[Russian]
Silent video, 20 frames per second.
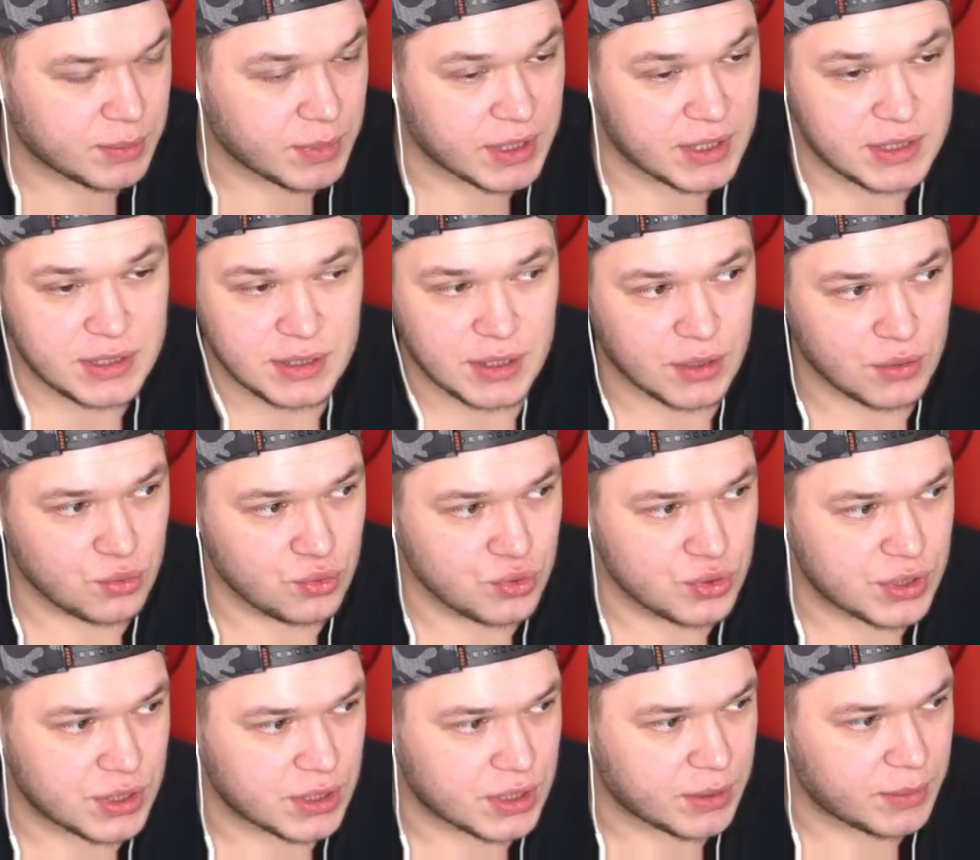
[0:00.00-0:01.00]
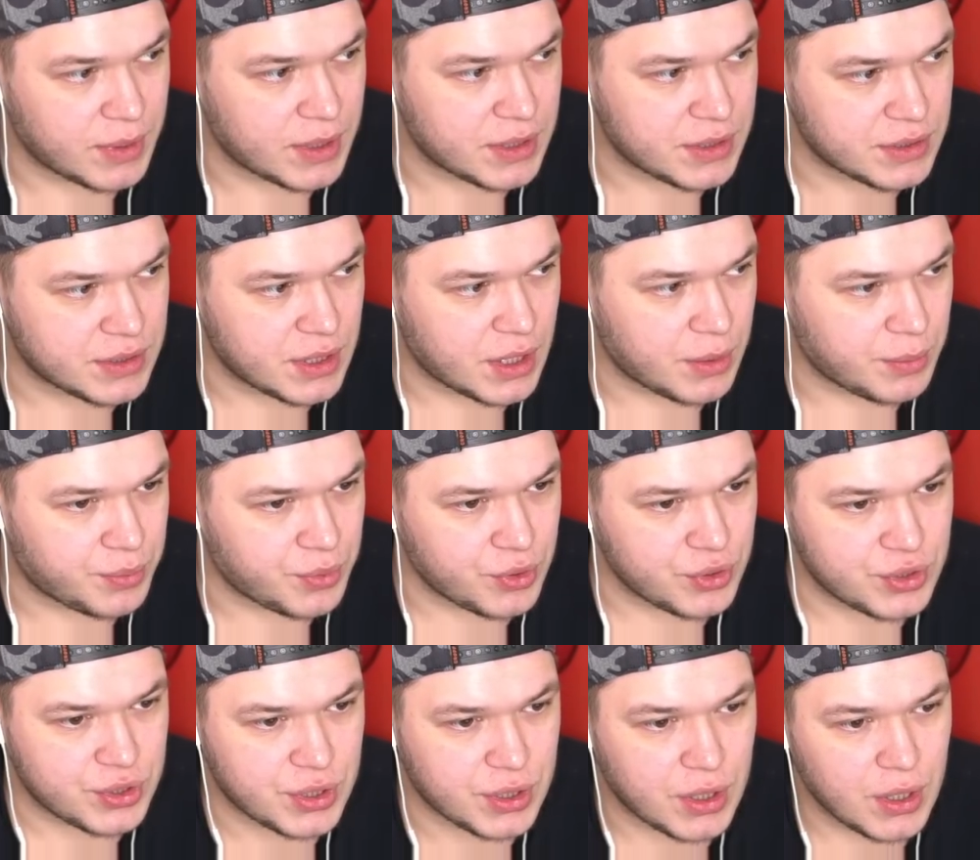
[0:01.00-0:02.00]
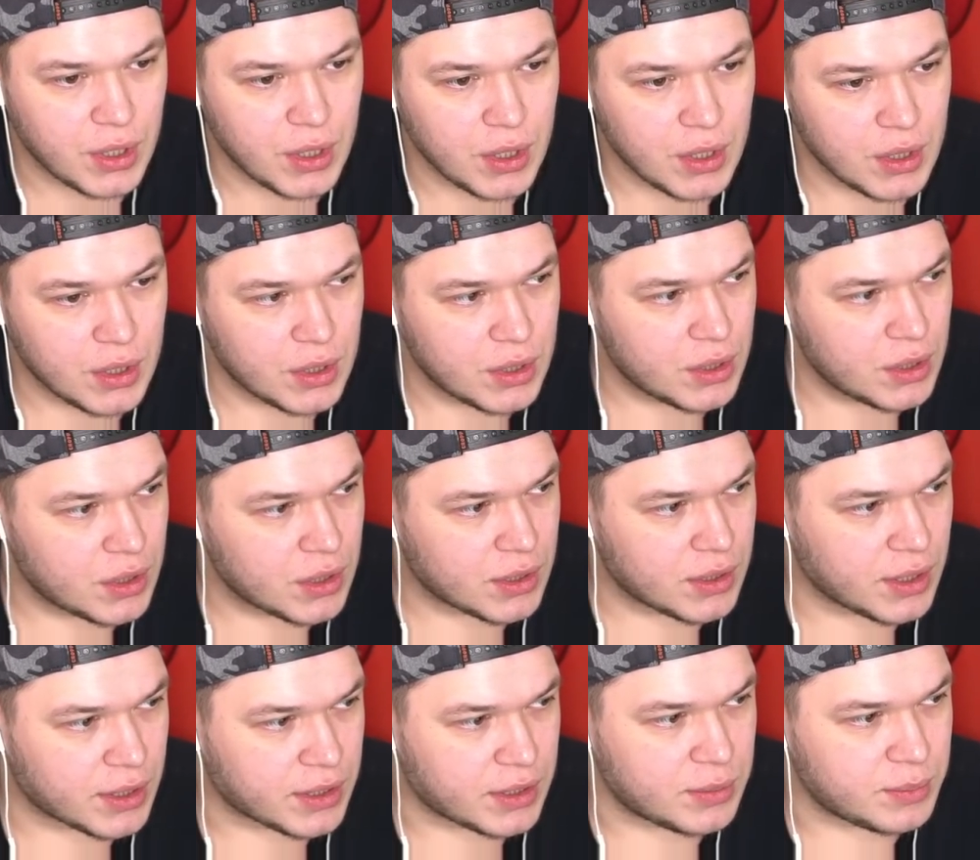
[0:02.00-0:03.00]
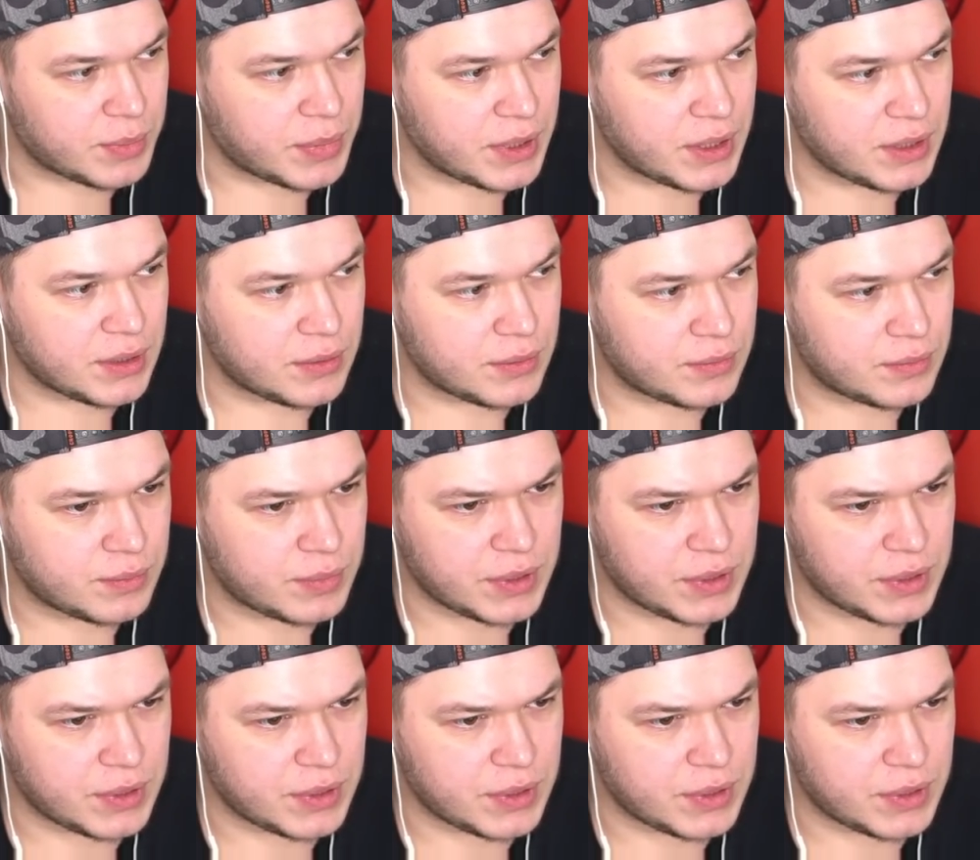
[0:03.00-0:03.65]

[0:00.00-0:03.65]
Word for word: Магазин оружия, там, я не знаю, проще Факин Беллы.